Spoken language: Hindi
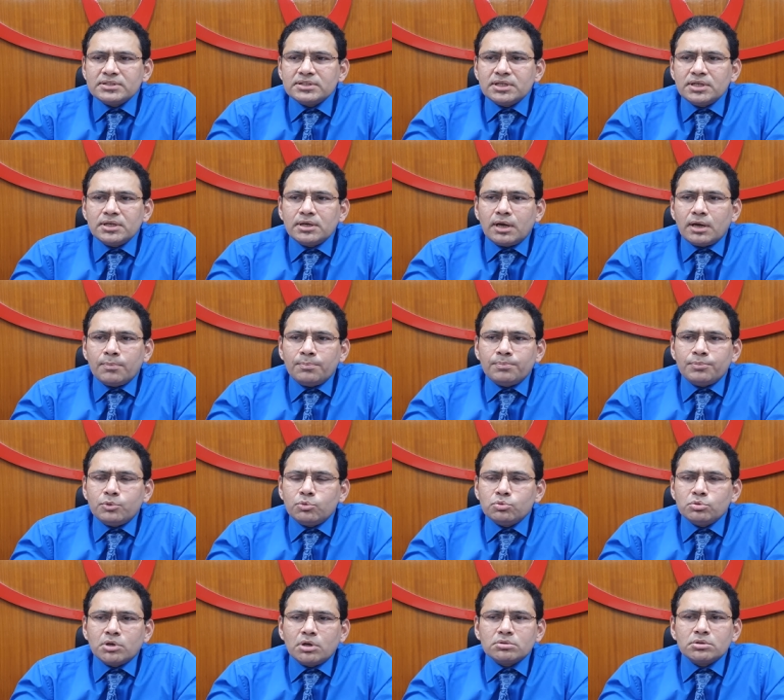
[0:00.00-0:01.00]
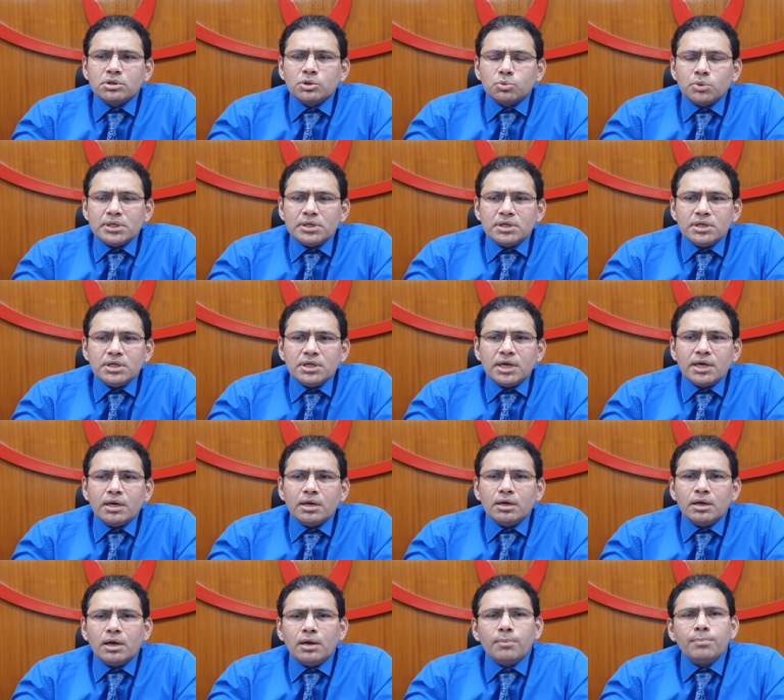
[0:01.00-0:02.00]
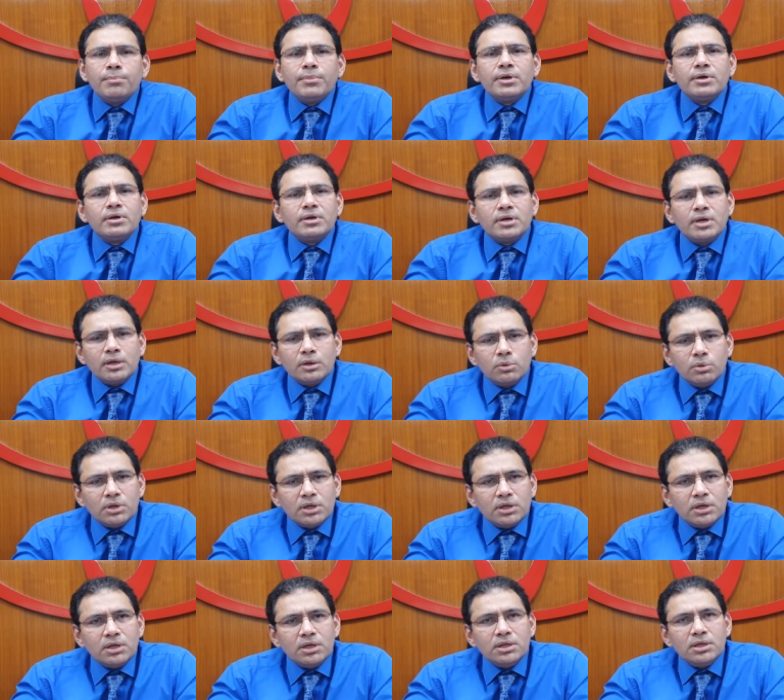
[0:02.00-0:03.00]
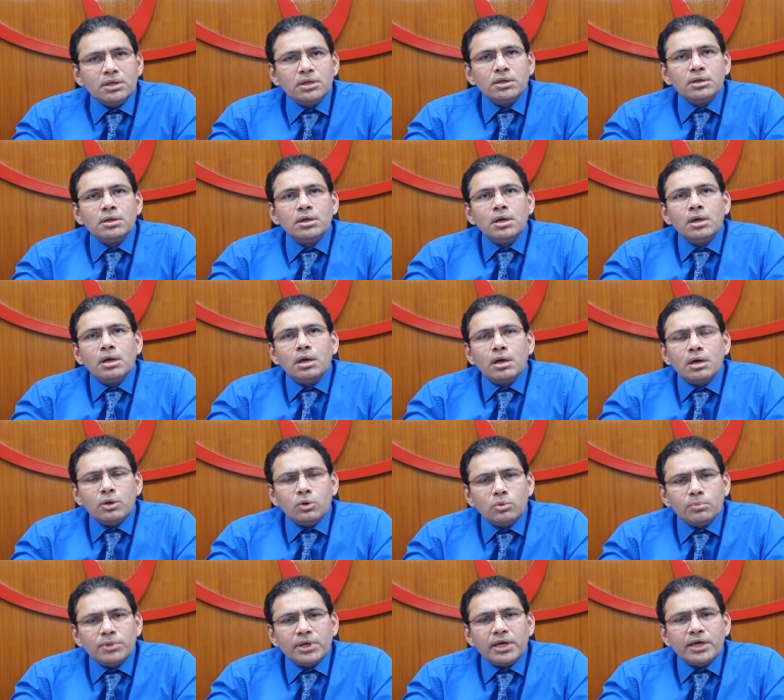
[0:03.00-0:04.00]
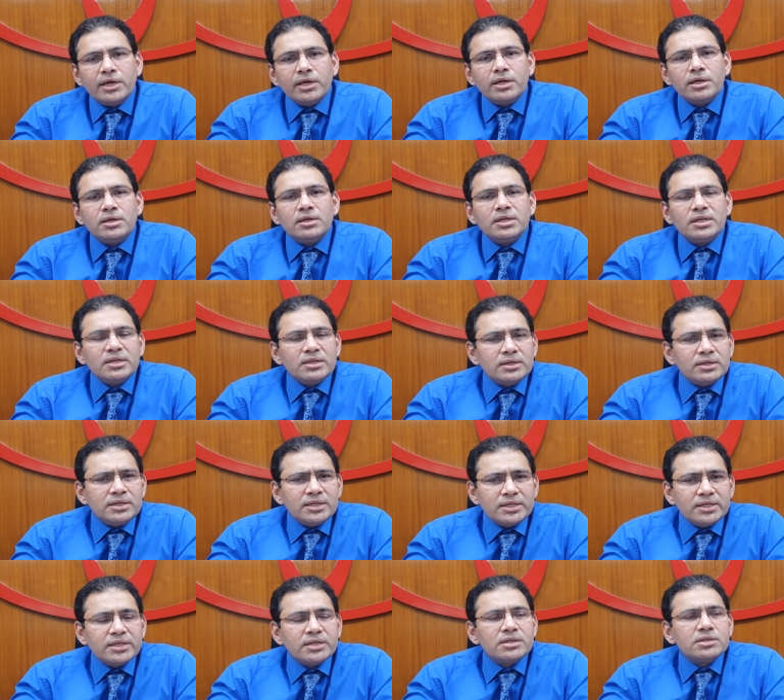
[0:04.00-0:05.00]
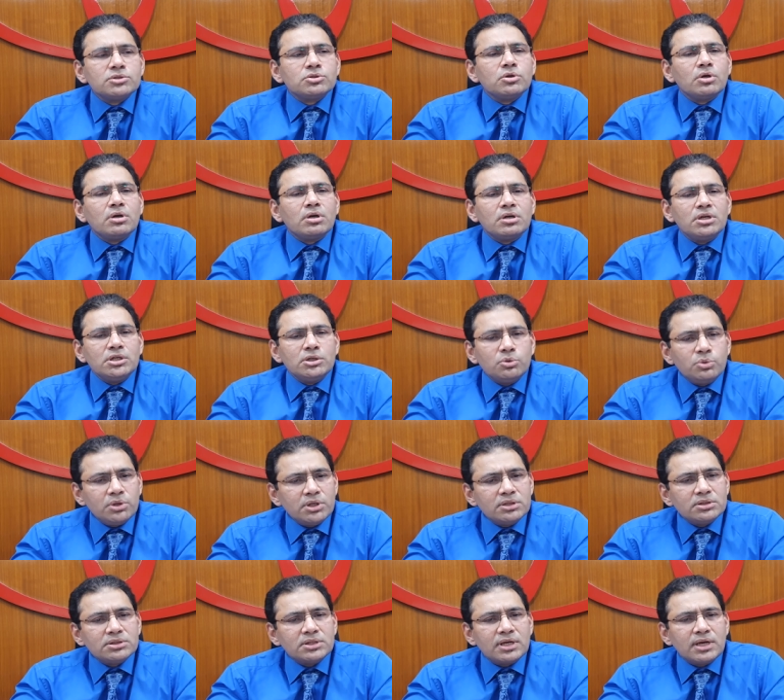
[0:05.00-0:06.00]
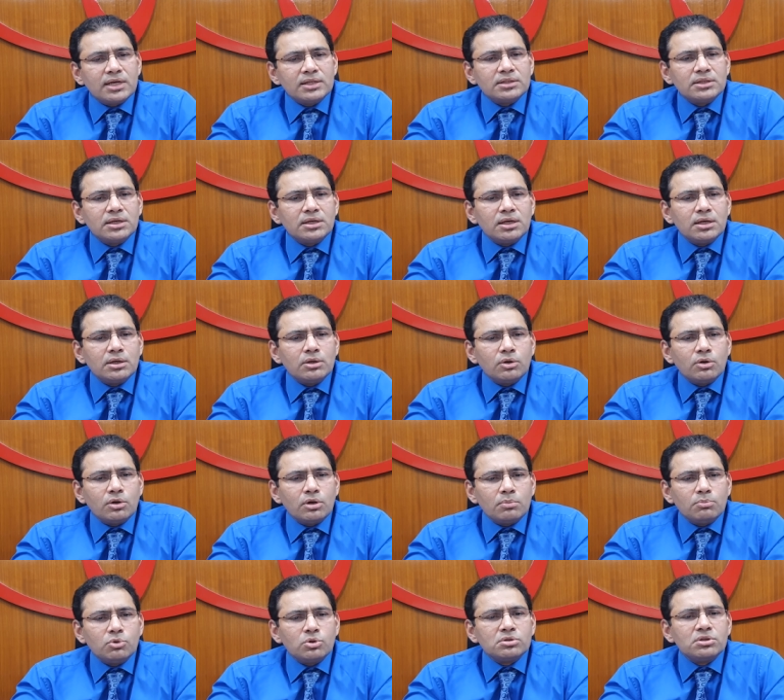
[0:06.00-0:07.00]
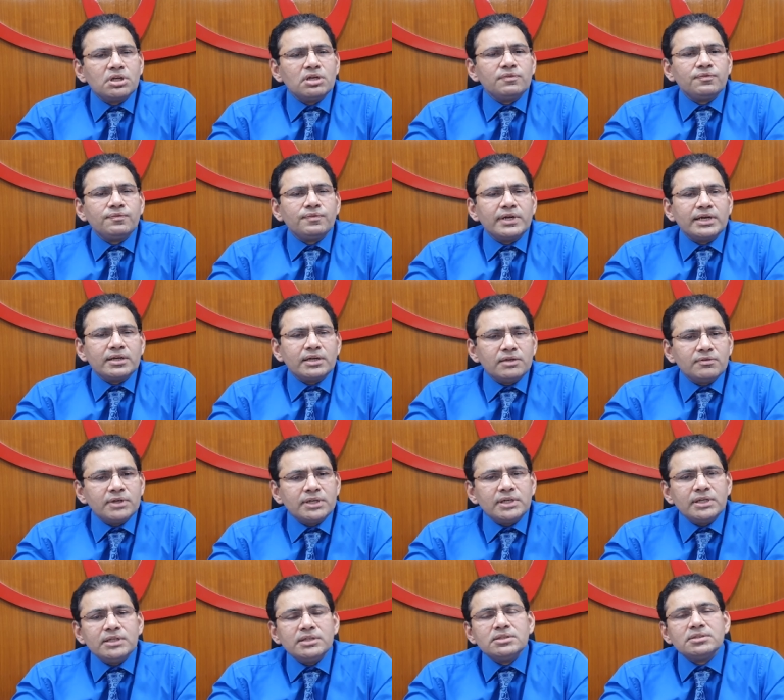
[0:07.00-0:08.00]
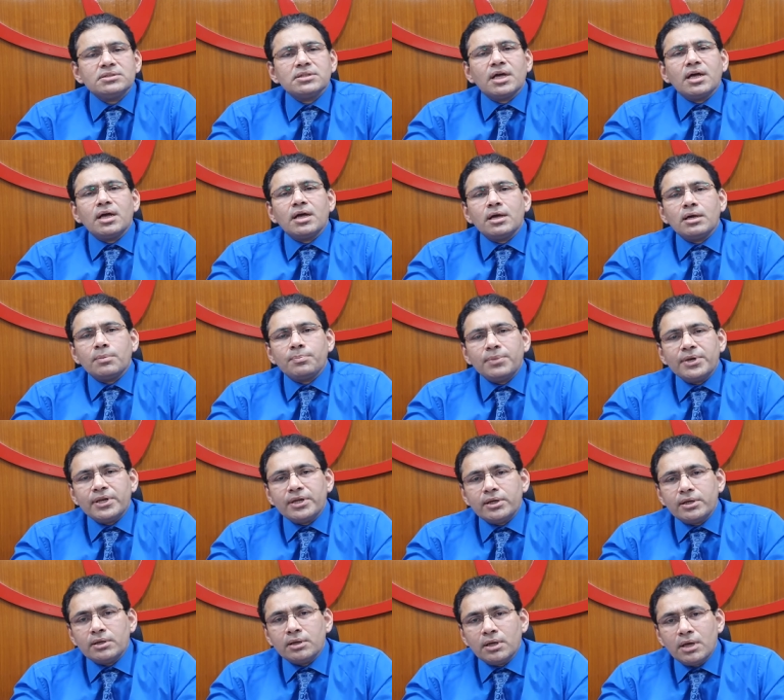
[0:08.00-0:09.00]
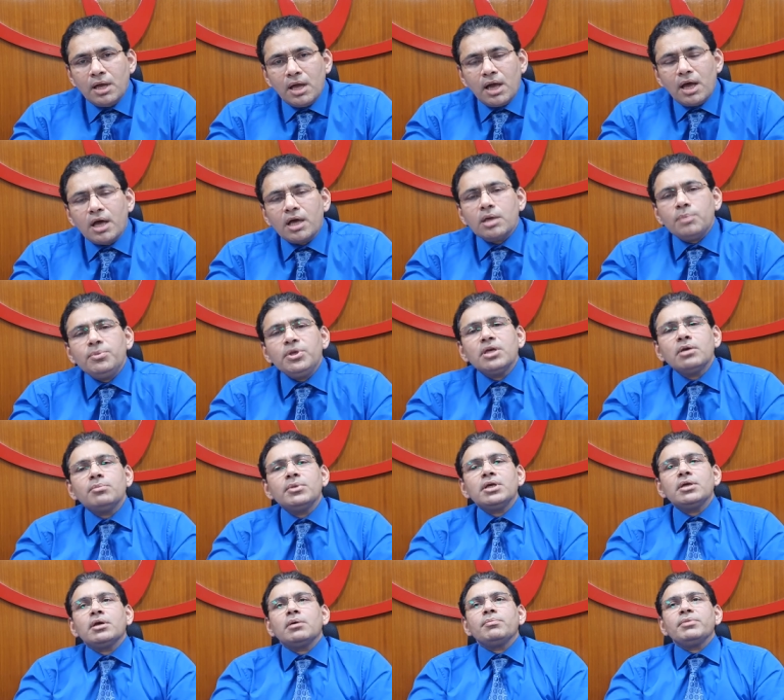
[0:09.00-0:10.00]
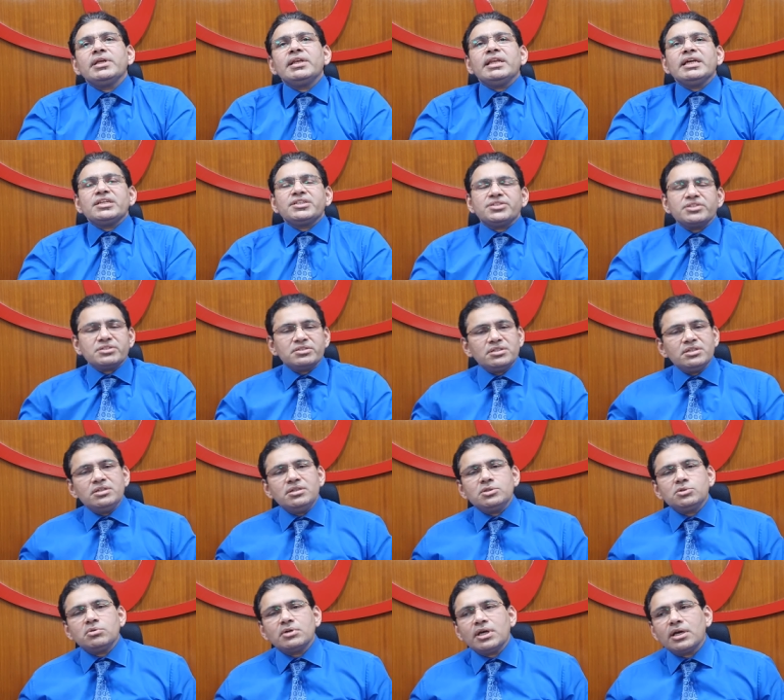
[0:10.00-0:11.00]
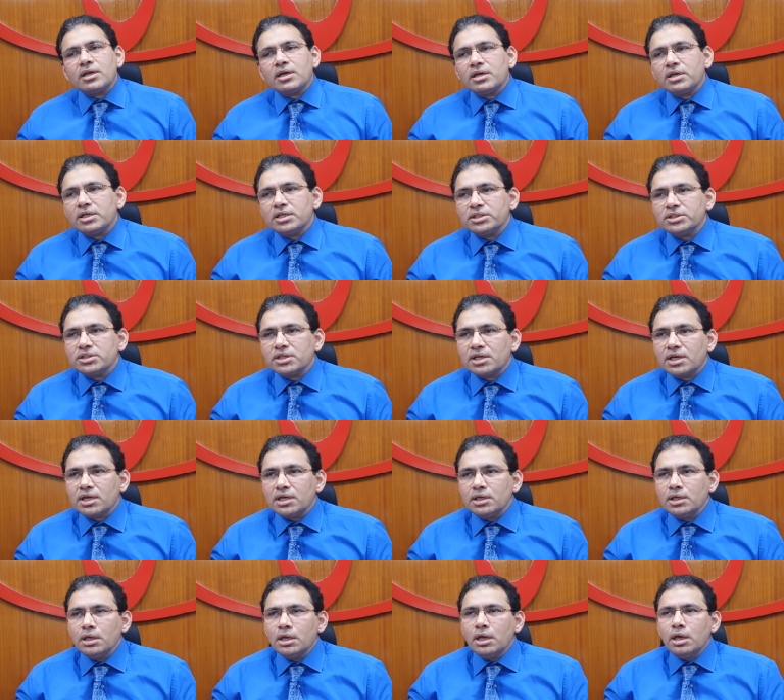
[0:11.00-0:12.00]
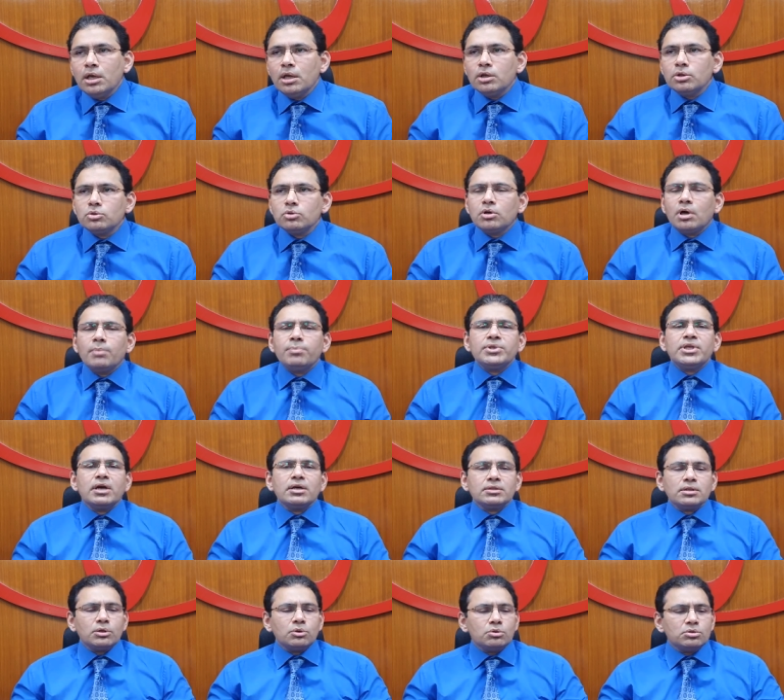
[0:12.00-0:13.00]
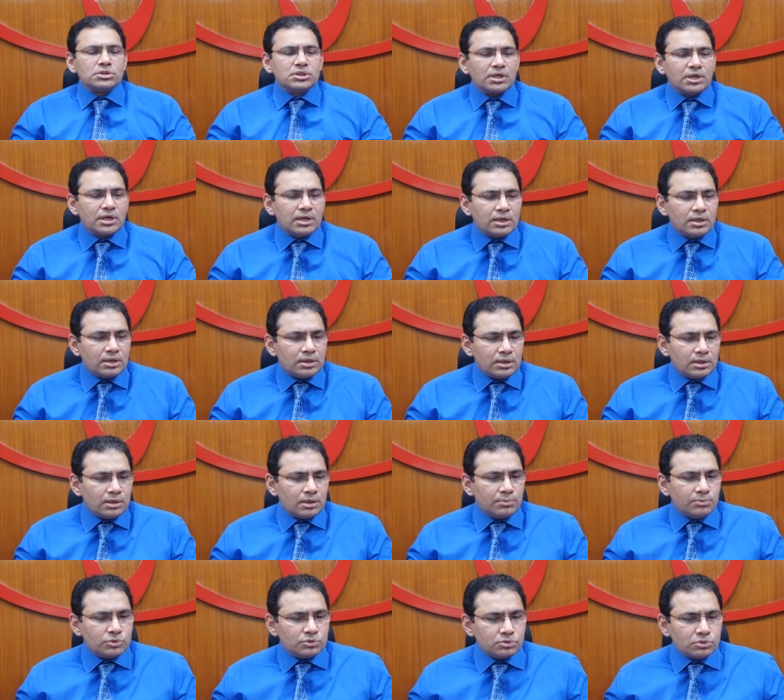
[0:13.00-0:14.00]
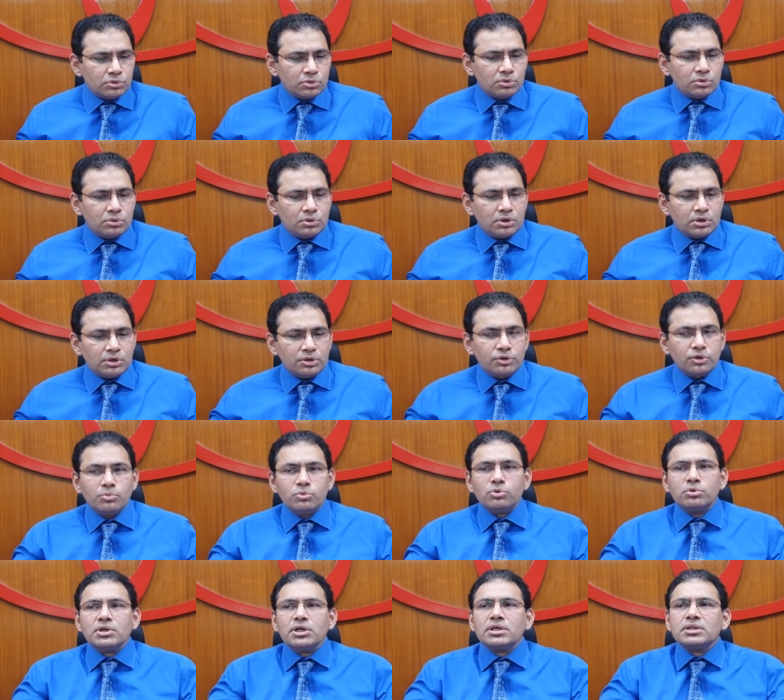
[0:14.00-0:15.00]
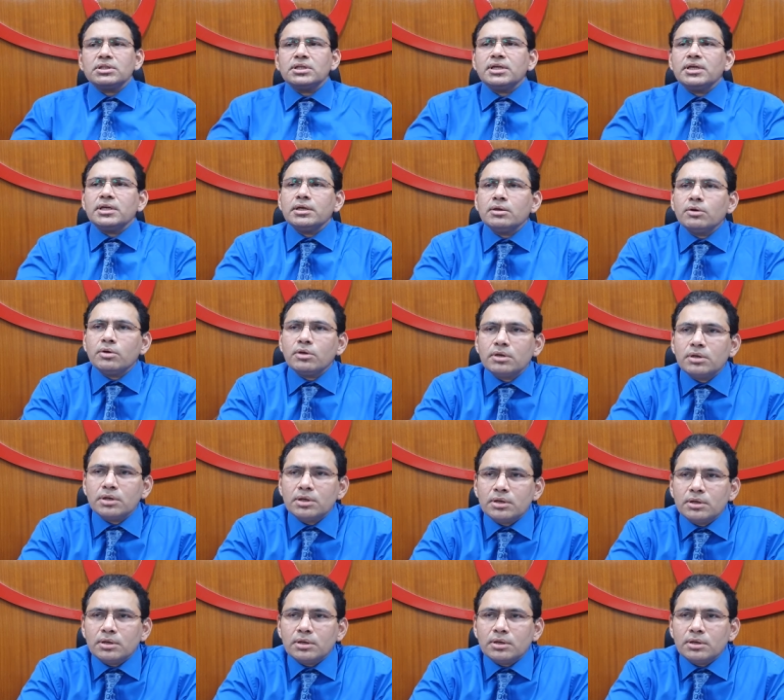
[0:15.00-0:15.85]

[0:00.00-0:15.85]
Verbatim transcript: से अब 2020 है हम रेगुलरली अलमनाए डिनर्स और रीयूनियंस कराते रहे और मुख्तलिफ एक्टिविटीज़ अपने आई में हमने लेक्चर सीरीज़ वगैरह अरेंज कराई तो हम जहाँ तक हो सका हम उसको कंट्रीब्यूट करते रहें और